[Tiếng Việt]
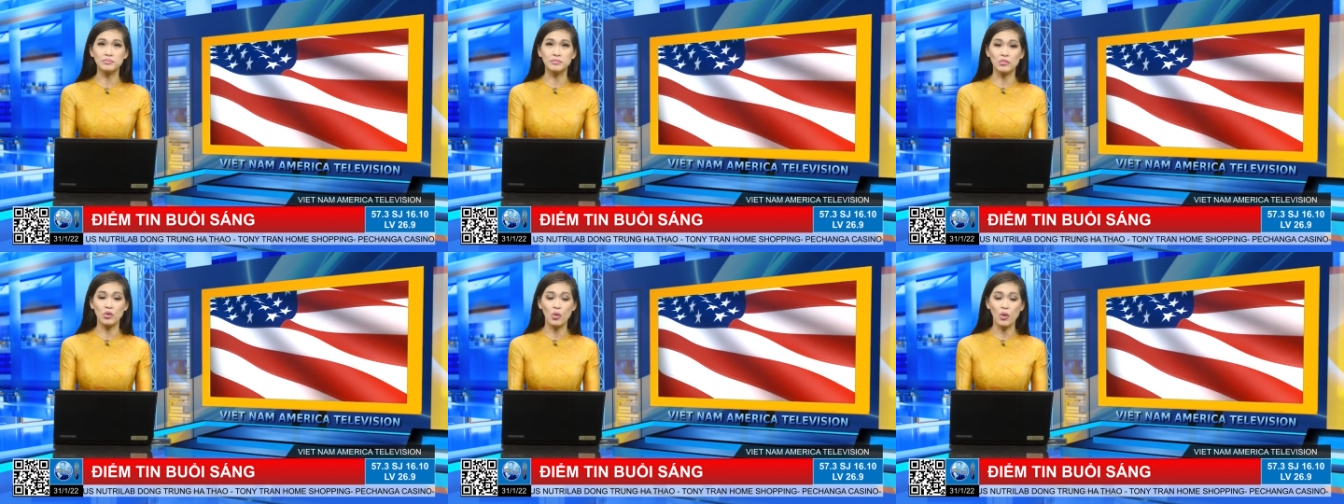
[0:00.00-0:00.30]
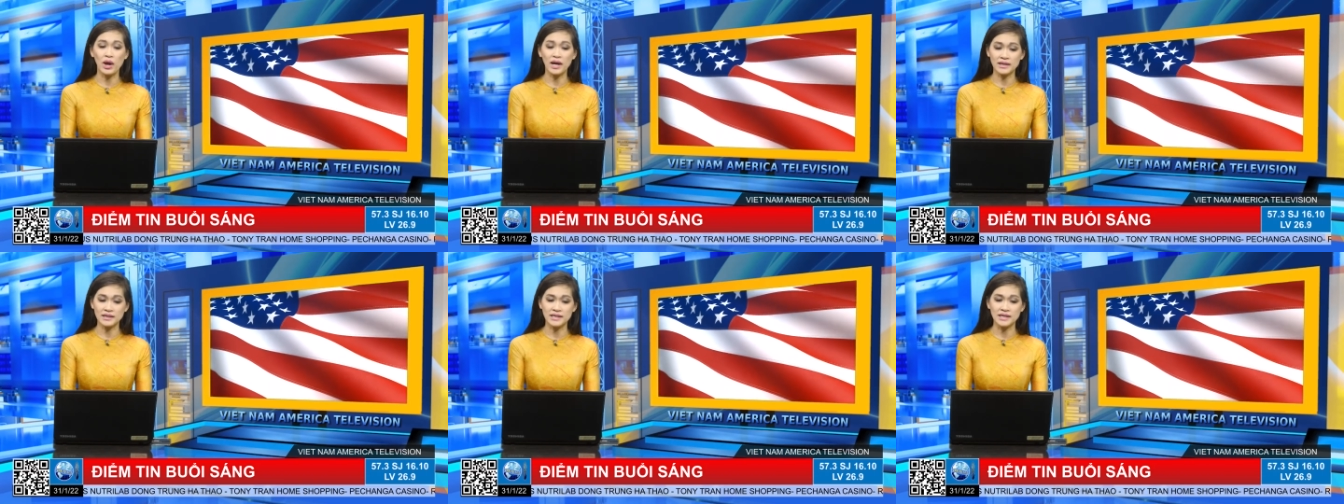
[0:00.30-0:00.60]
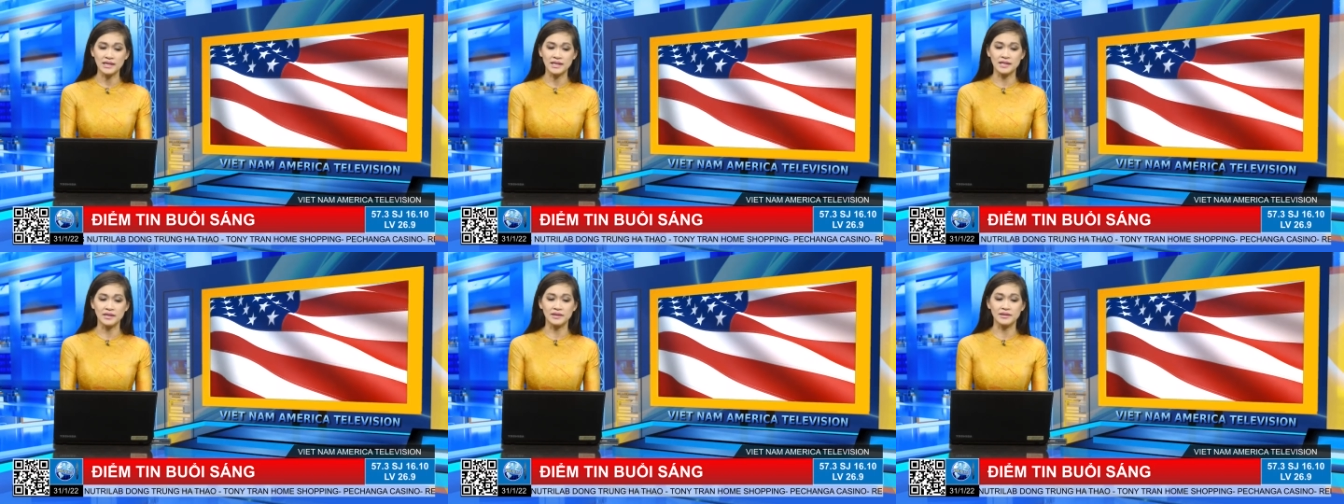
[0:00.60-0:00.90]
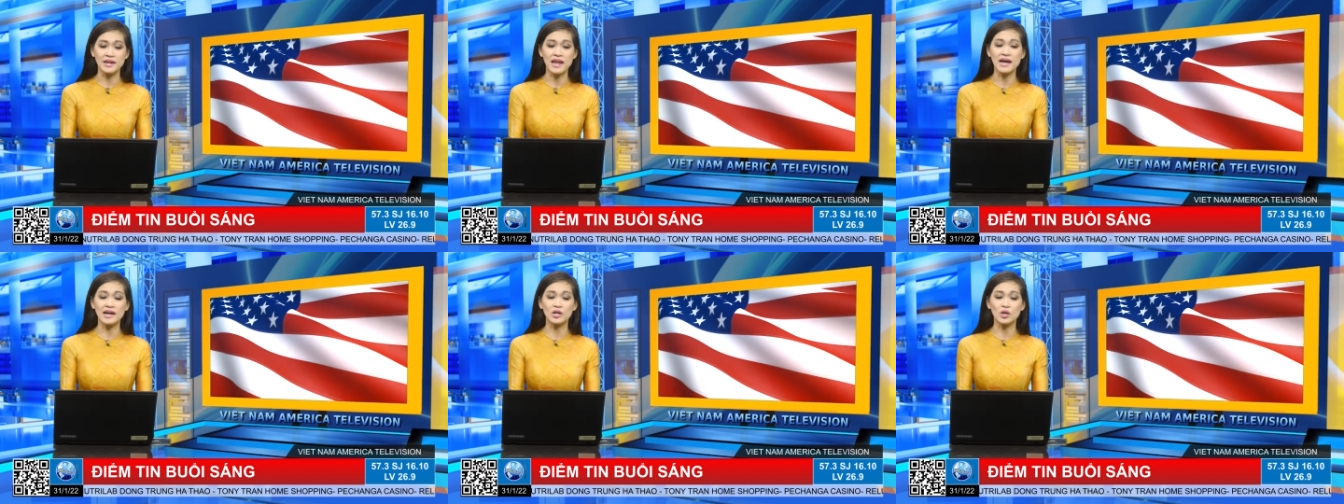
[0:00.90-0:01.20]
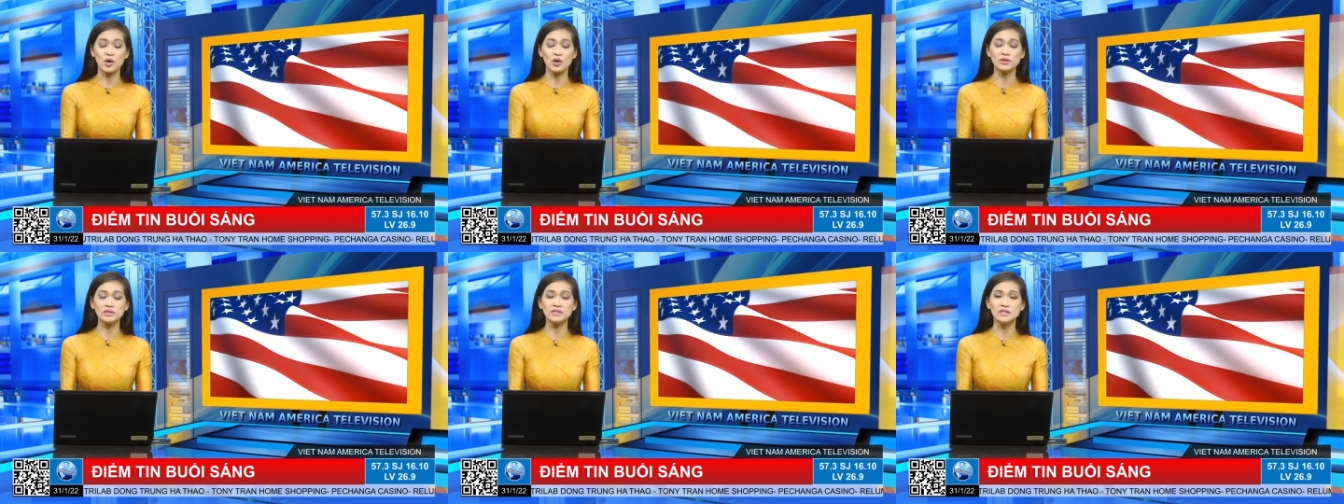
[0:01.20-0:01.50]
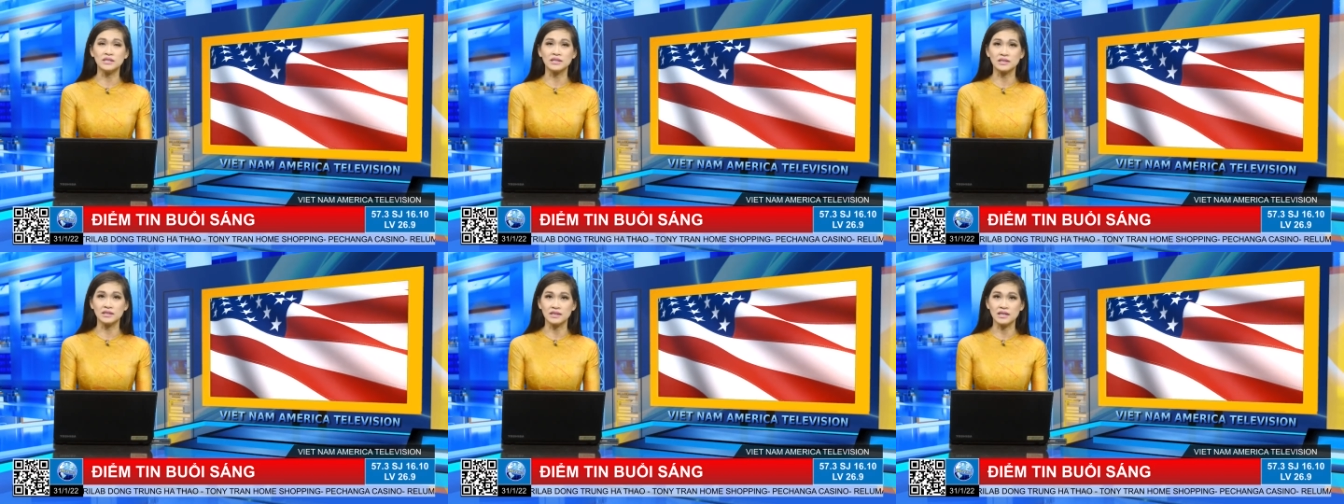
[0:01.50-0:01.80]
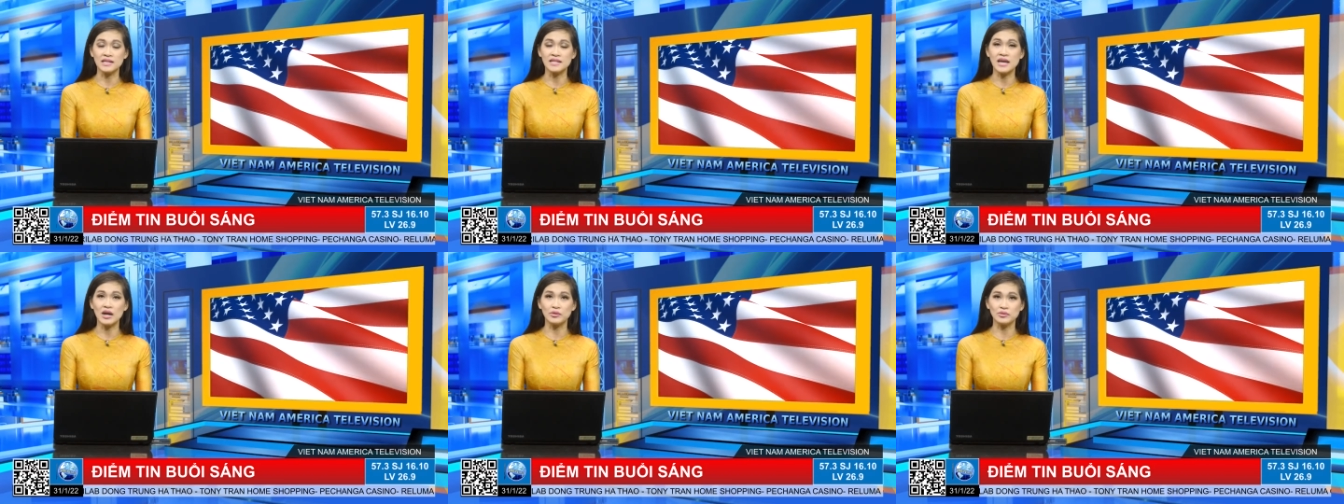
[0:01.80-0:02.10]
Hoa Kỳ đang có những
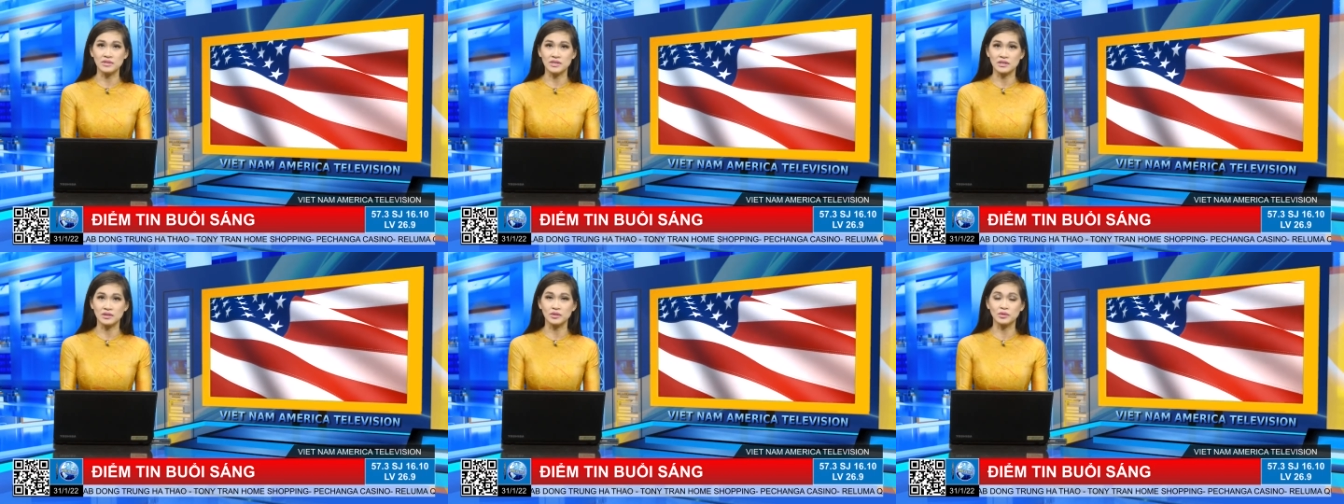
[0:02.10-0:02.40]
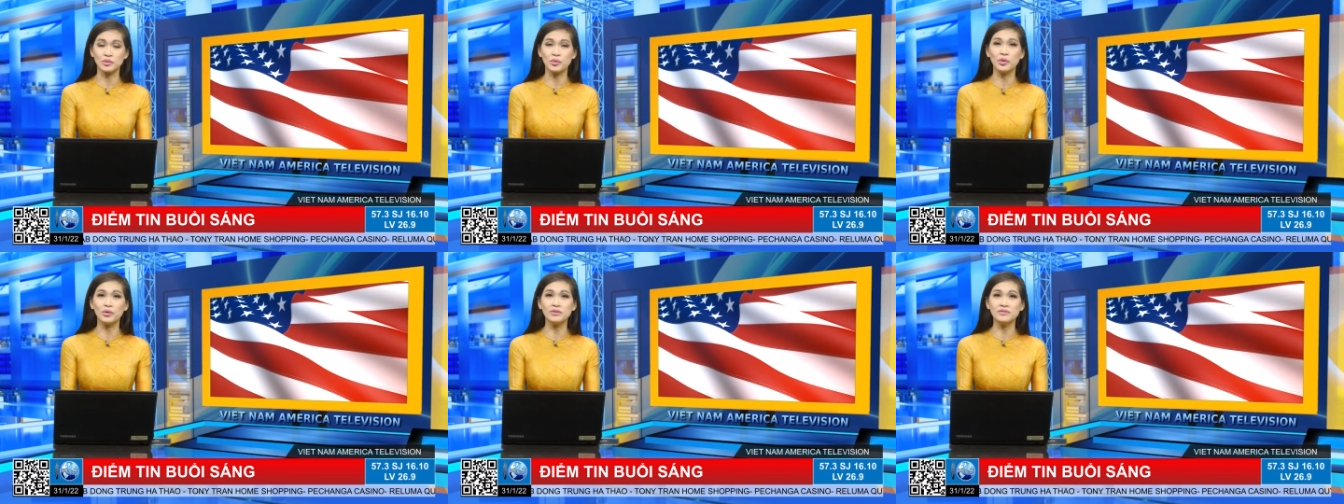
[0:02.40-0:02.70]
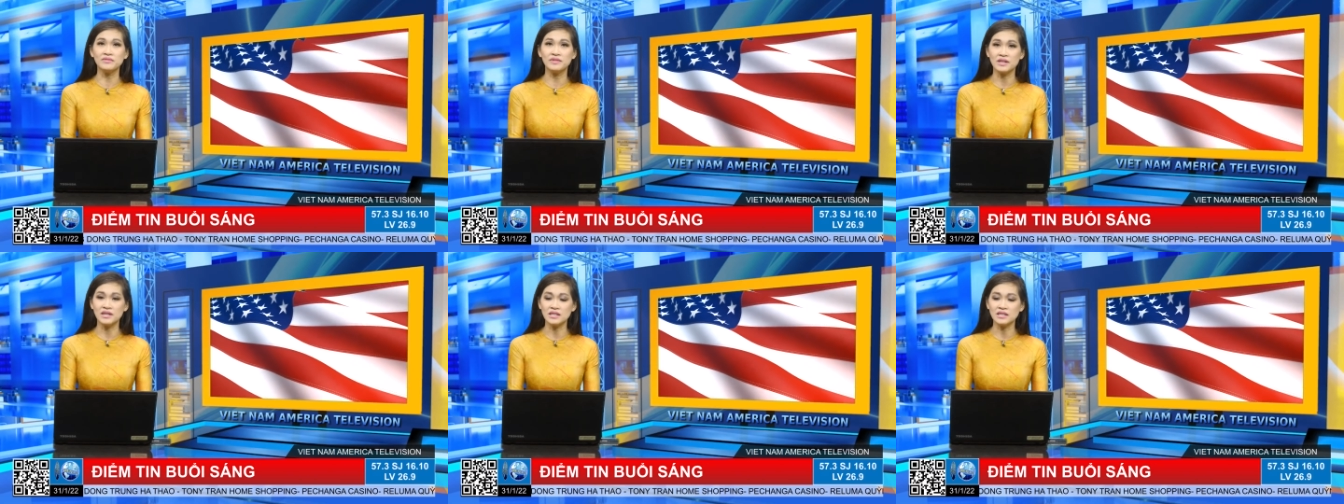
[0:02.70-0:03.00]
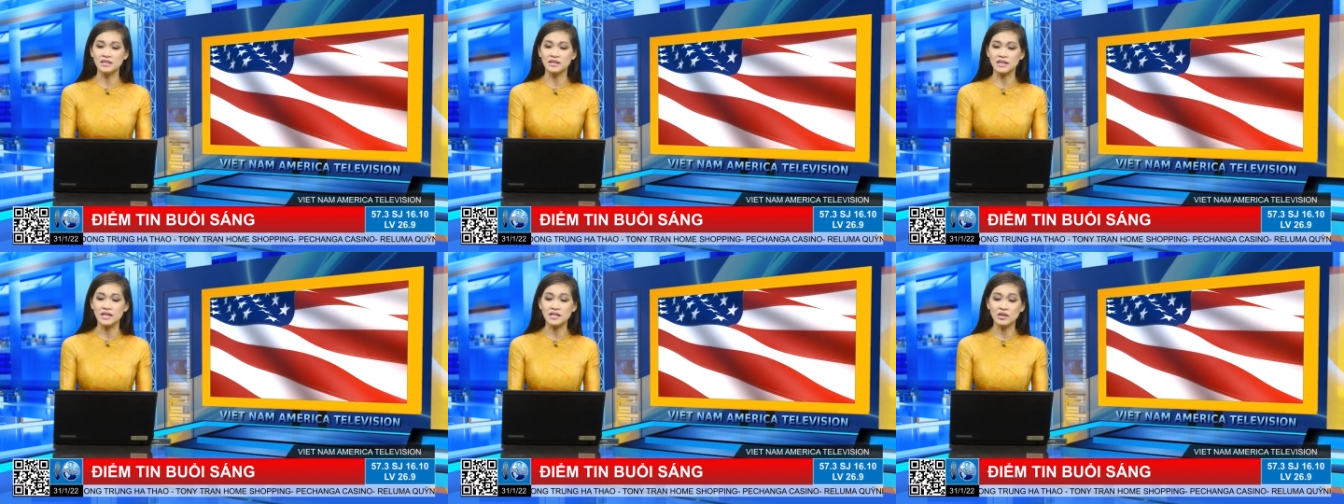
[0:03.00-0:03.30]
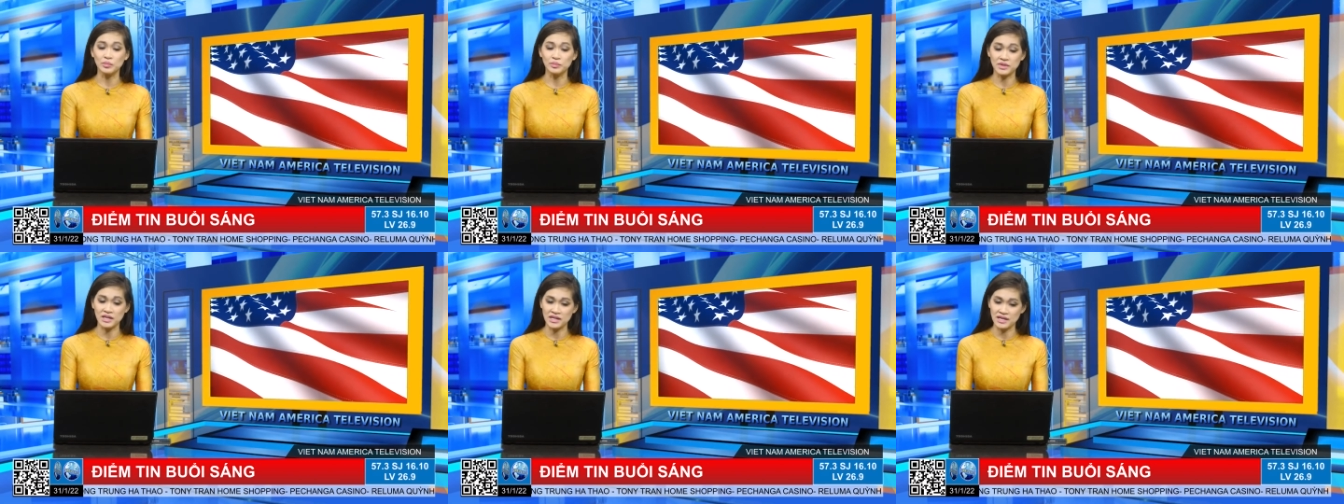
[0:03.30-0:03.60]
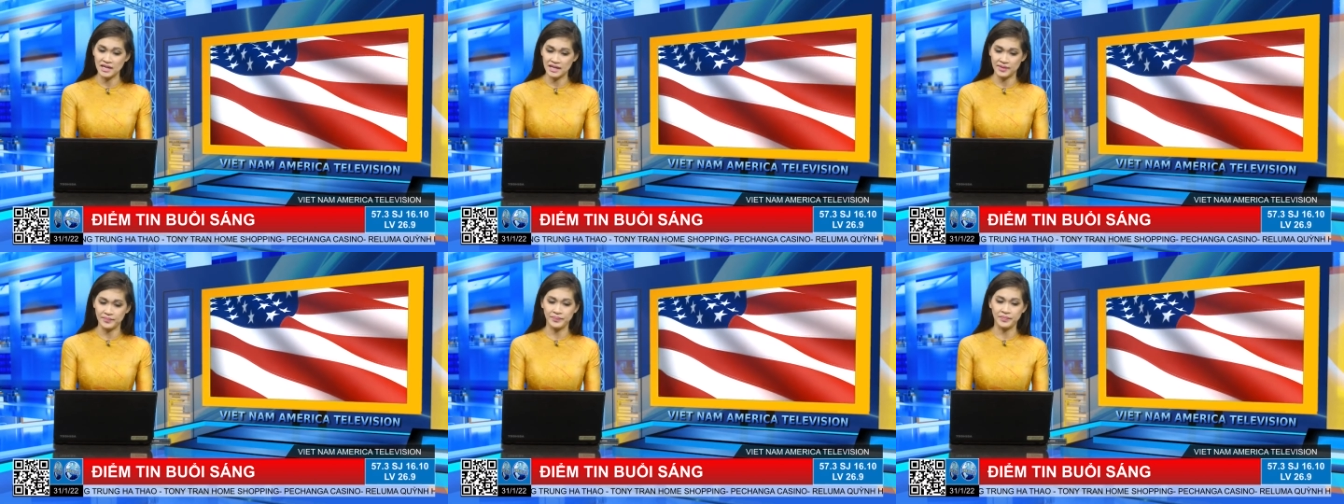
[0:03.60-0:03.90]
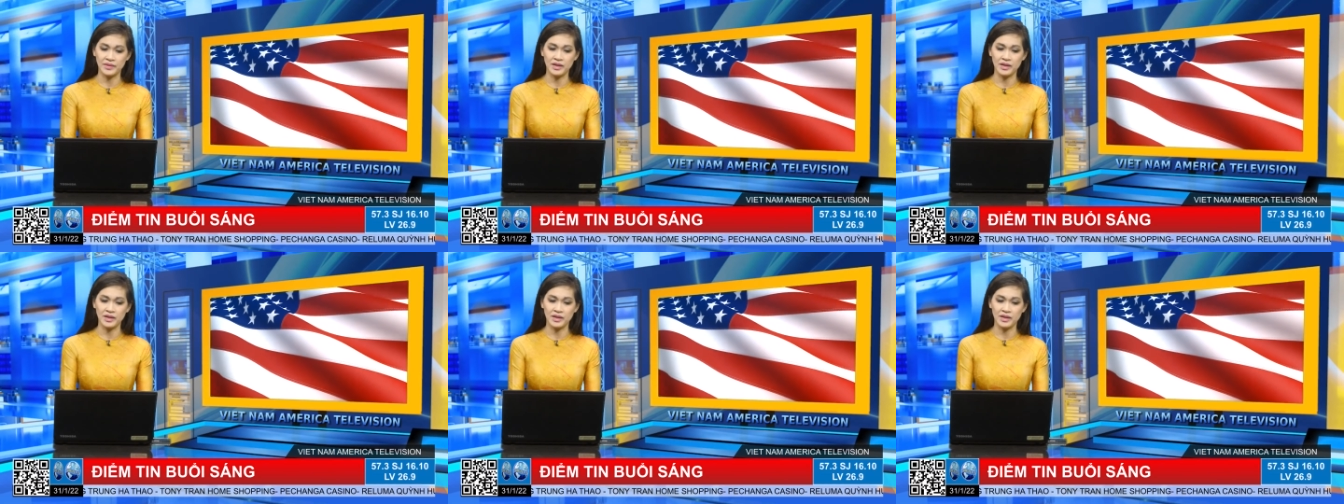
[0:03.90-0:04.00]
cái giao dịch đối với những cái công ty này.